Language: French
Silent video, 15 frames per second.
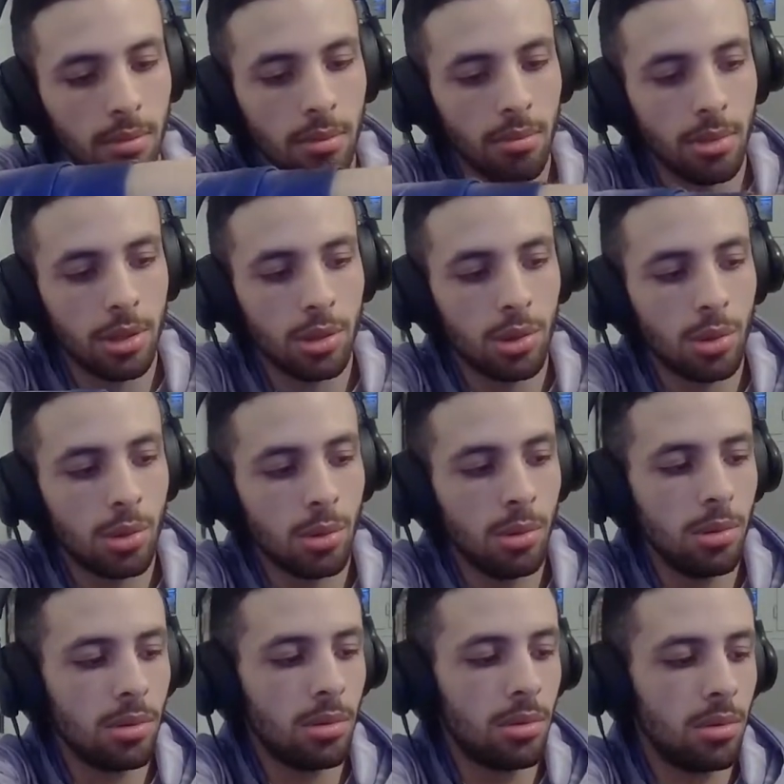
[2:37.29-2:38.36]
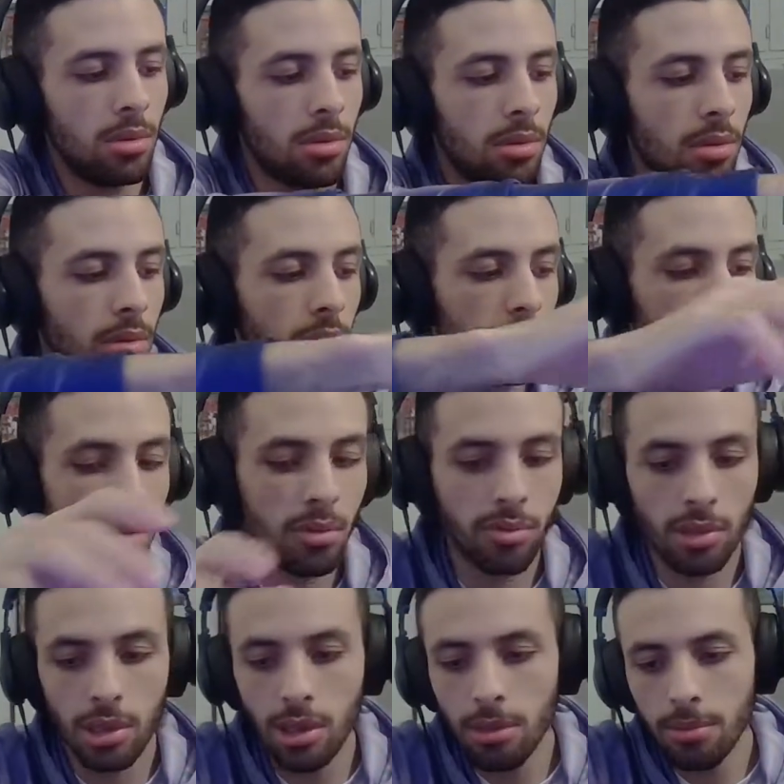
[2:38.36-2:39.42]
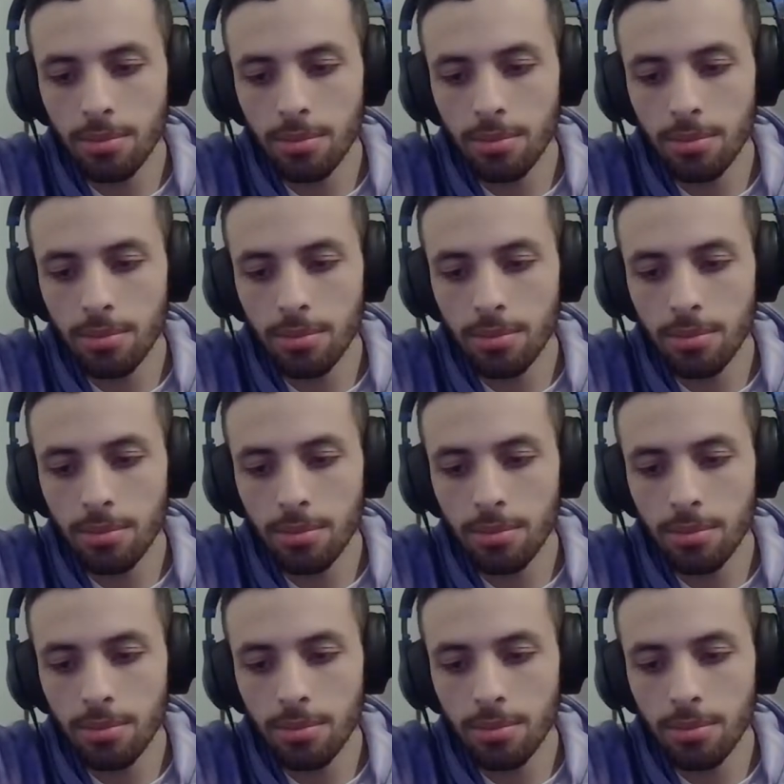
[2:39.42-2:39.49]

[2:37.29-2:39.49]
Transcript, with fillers: Bah du coup, euh, voilà.